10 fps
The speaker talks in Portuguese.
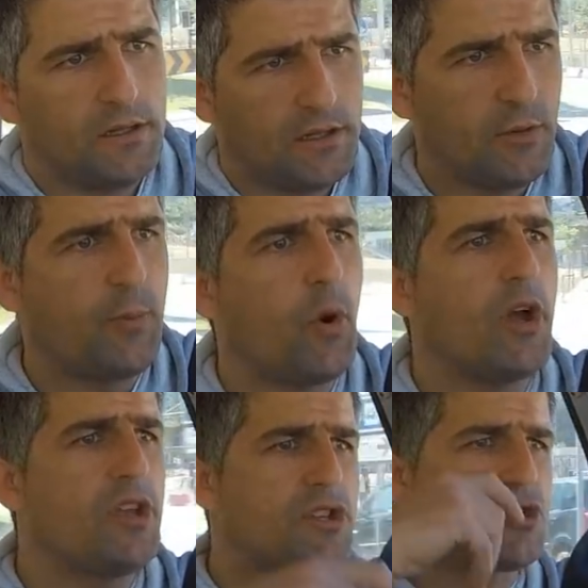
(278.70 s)

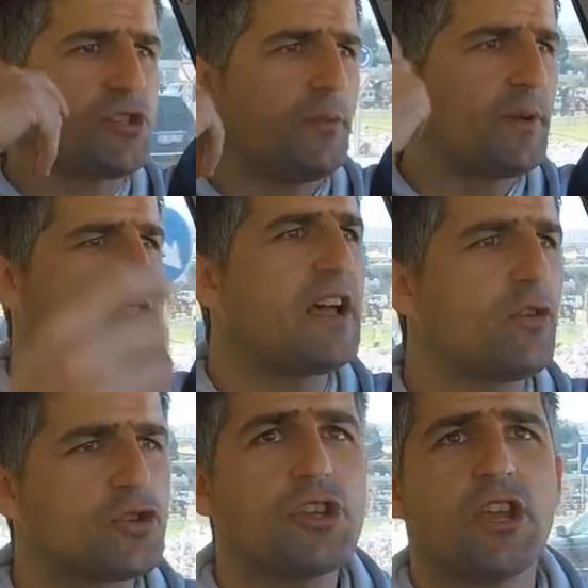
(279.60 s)
depois, passado
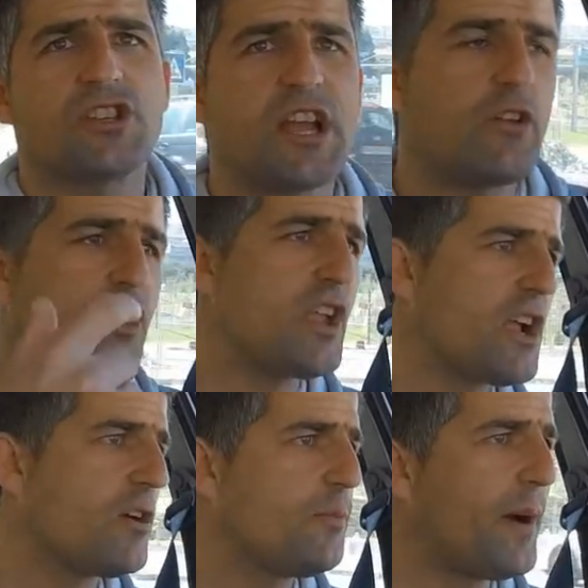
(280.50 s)
uns dias, já não tinha
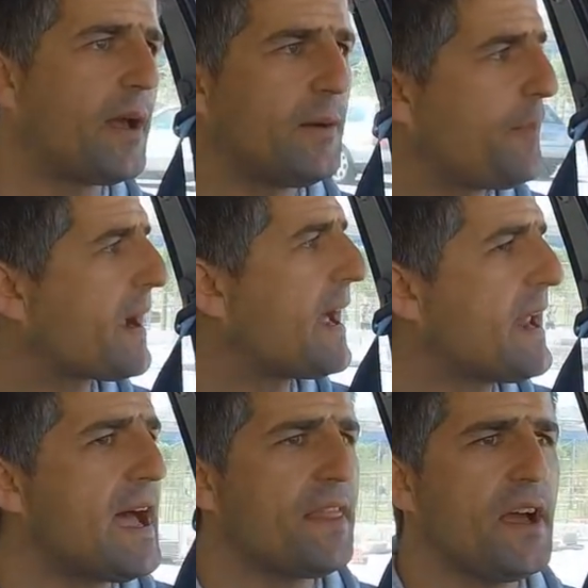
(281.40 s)
que pagar
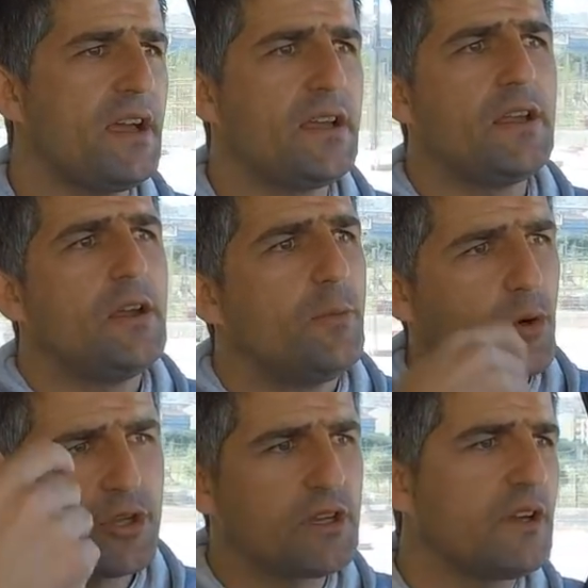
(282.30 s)
nada,
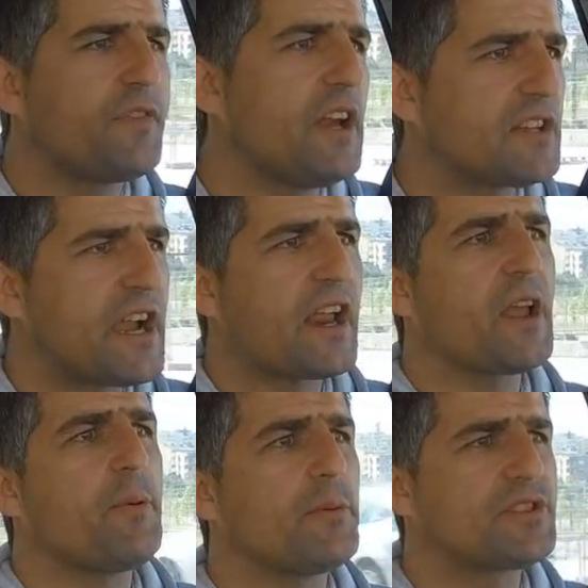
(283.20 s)
porque eu, afinal já
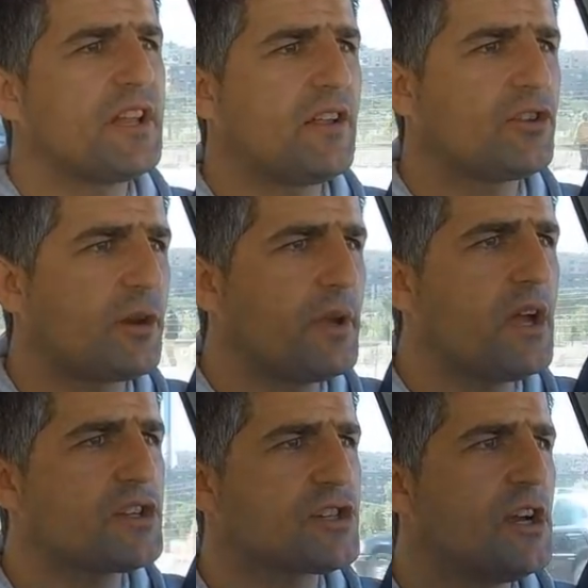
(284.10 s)
queria publicidade outra
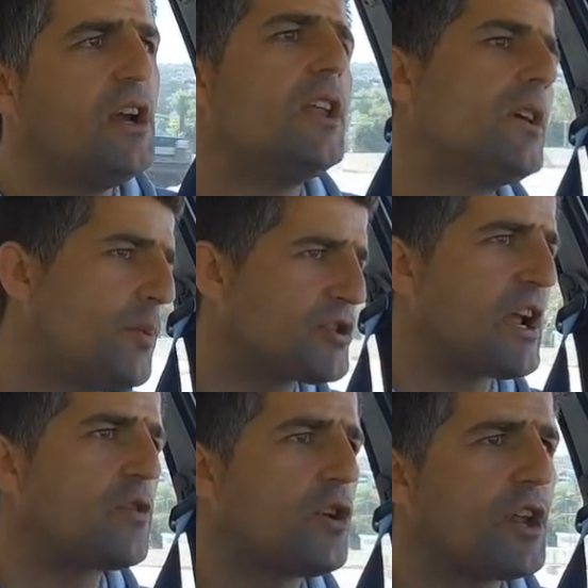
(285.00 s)
vez, depois
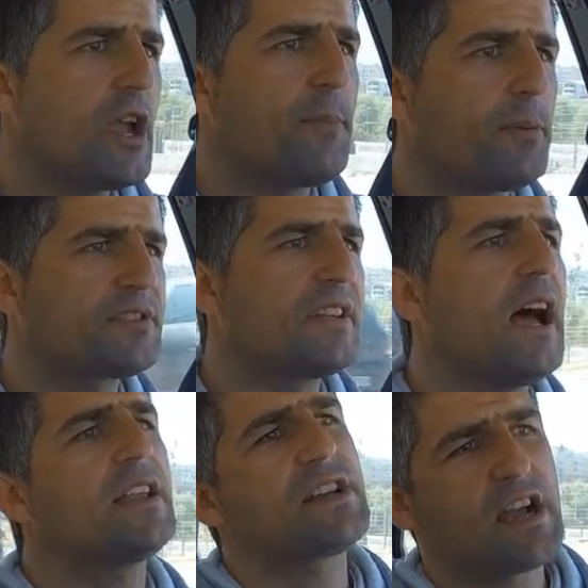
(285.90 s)
já não queria
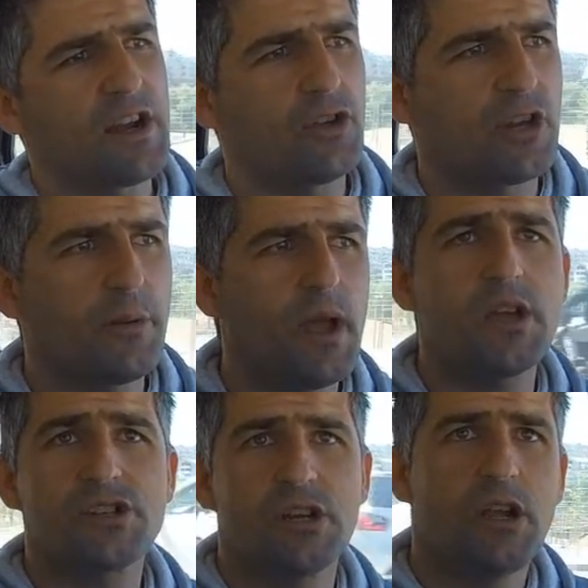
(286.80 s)
publicidade, já queria outra
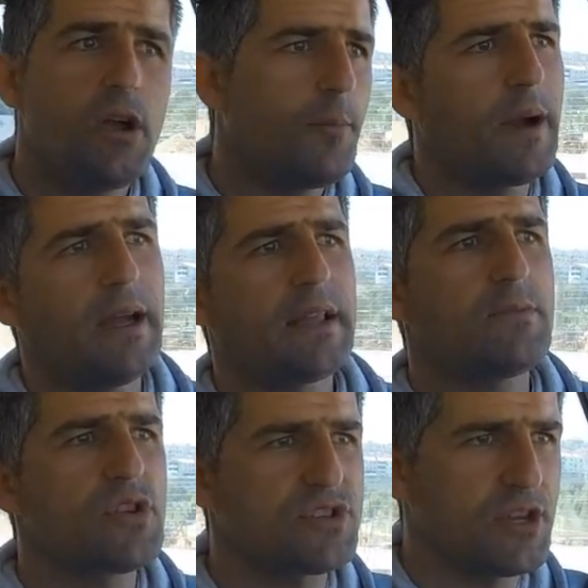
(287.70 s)
vez,
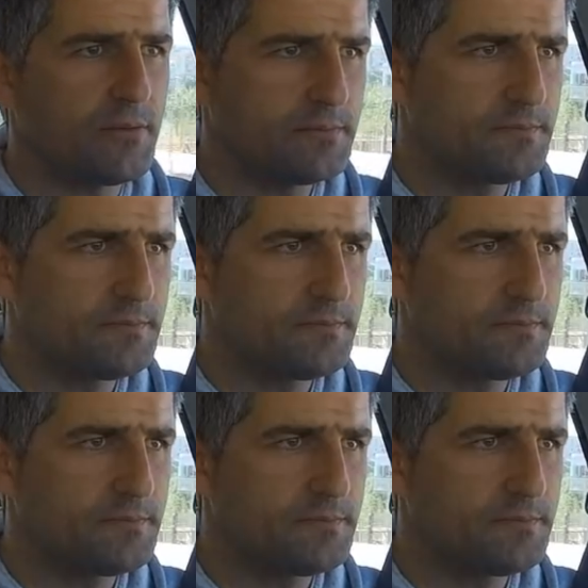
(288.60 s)
andámos assim.